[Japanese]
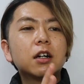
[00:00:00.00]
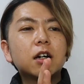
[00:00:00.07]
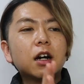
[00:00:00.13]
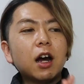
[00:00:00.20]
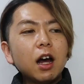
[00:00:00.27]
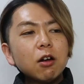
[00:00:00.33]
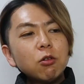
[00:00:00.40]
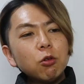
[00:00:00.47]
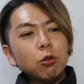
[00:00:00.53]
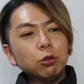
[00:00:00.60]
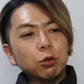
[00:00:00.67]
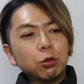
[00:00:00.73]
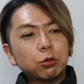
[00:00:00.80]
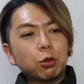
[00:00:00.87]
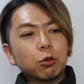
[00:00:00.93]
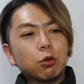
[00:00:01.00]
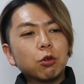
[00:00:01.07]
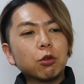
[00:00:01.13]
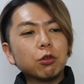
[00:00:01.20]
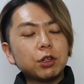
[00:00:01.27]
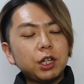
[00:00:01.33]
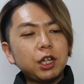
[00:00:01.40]
過去のとこ
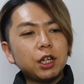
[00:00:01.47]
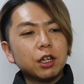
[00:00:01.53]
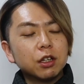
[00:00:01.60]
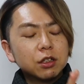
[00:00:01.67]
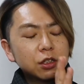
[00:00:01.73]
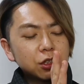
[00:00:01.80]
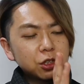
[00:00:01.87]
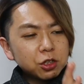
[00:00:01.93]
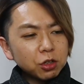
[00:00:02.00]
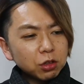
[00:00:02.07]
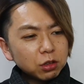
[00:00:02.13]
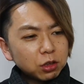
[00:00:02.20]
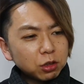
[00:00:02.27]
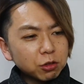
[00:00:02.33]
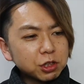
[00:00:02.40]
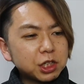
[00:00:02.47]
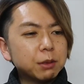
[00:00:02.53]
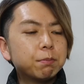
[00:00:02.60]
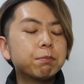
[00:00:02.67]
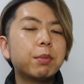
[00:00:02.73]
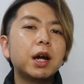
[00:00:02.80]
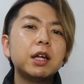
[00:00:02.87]
ろにちょっと
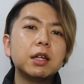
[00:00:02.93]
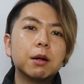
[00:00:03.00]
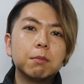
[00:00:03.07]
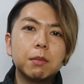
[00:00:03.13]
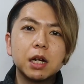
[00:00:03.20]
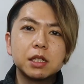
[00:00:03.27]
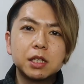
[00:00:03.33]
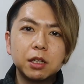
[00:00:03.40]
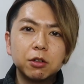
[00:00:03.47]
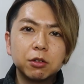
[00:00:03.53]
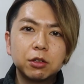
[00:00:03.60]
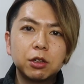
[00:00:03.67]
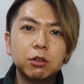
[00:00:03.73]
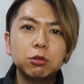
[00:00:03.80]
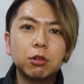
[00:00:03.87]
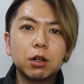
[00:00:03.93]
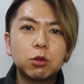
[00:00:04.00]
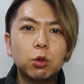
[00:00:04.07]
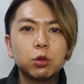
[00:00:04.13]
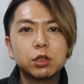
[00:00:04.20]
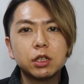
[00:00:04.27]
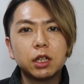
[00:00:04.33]
失敗談混ぜるっていうのは
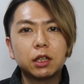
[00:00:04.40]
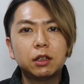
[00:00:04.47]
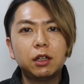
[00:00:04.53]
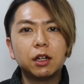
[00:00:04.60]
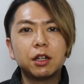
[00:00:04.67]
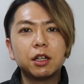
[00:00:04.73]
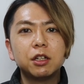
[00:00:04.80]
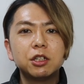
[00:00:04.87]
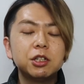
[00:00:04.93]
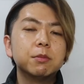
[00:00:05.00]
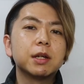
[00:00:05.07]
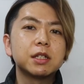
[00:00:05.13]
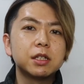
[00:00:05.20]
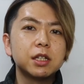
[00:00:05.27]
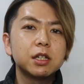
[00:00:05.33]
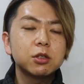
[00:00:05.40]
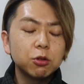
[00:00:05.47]
コツだったりしますね。